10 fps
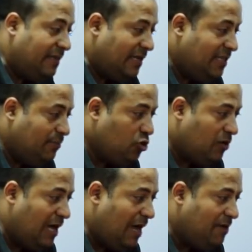ترتيب
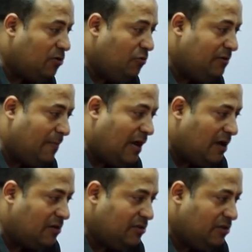شغلها بيكون مع
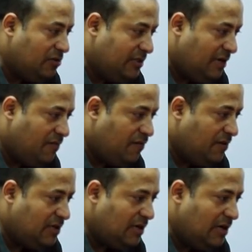الارضيات يعني في
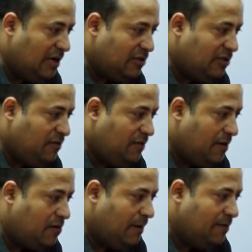الفتره اللي الارضيات
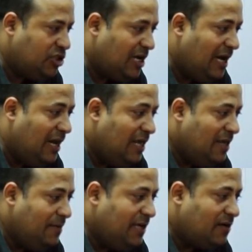فيها الراجل بيشتغل
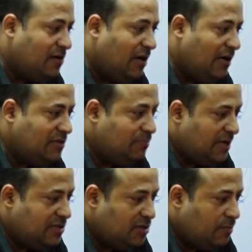بيجي الراجل
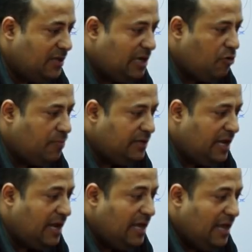بتاع السيراميك او
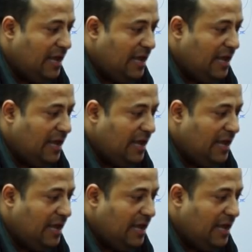بتاع